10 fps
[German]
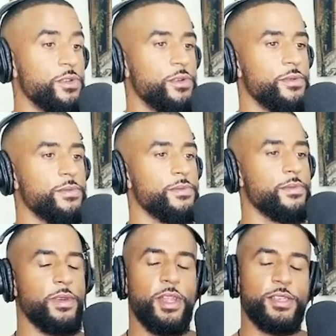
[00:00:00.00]
So,
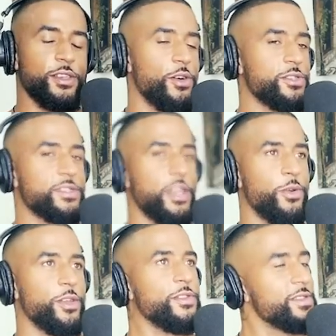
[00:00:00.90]
lass raus
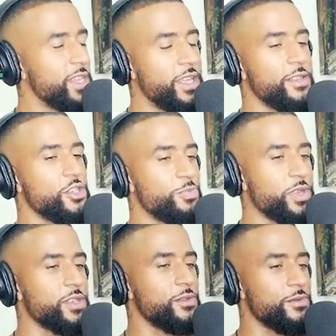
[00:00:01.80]
Sarah, das ist eine, die
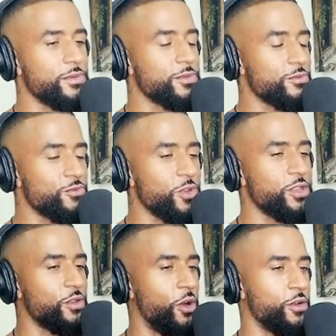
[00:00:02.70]
spricht
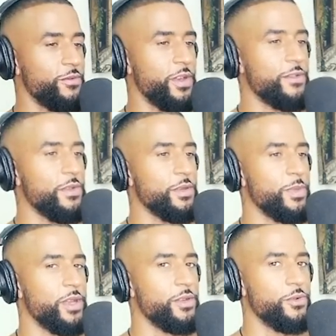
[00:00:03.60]
Real Talk, weißt du, wie
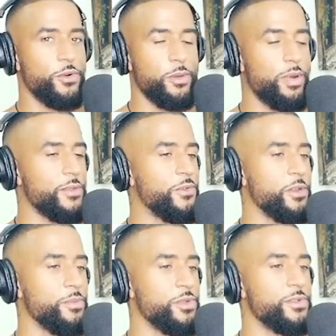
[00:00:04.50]
ich meine, ohne Blatt
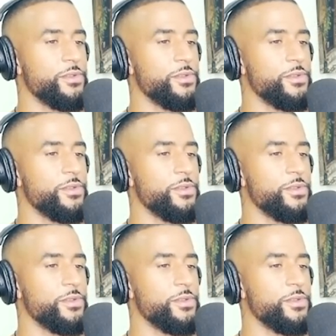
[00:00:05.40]
vor dem